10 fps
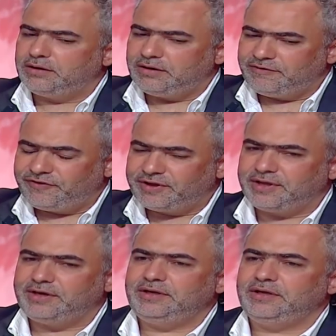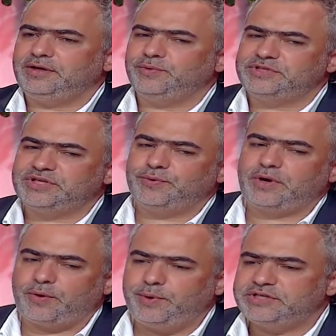الفكريه والجو
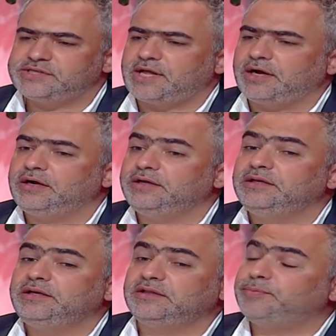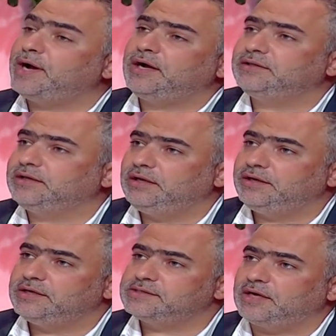حواجز العقائديه تبعد كل
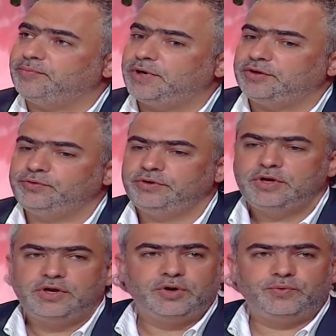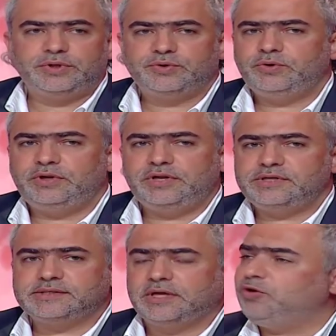الناس عن بعضهم ويكون
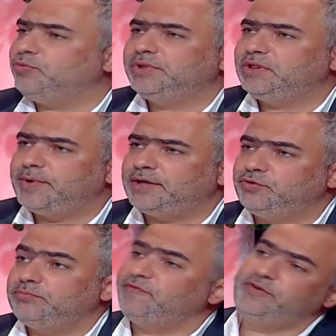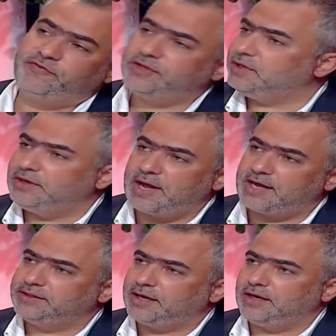الناس كلهم مثل بعضهم ما في فضل
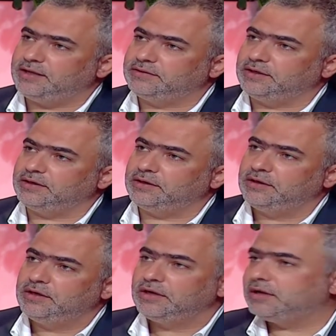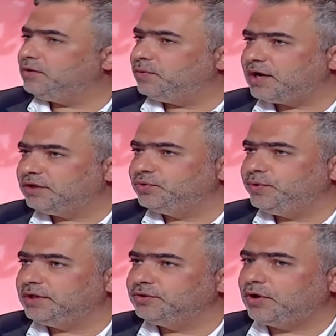لحدا على الثاني كل واحد هو
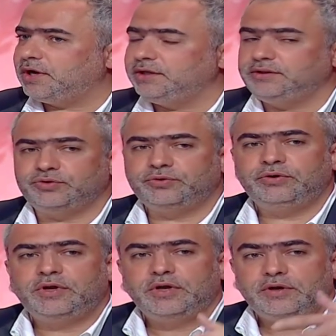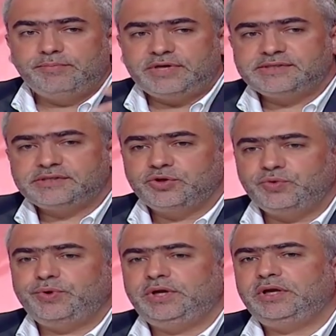عنده عقيدته بس
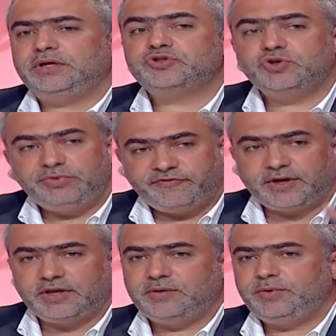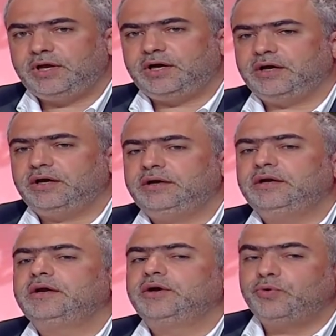هو شو بفكر بالاخر
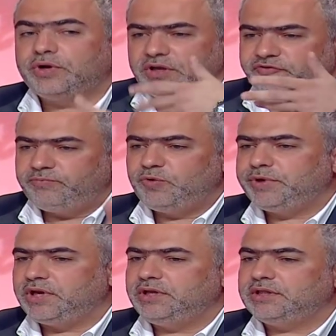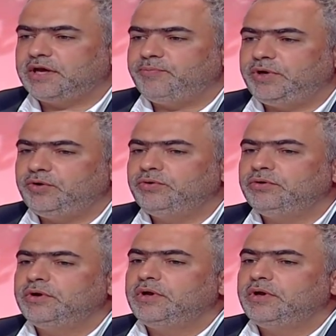وكيف ممكن يتقبله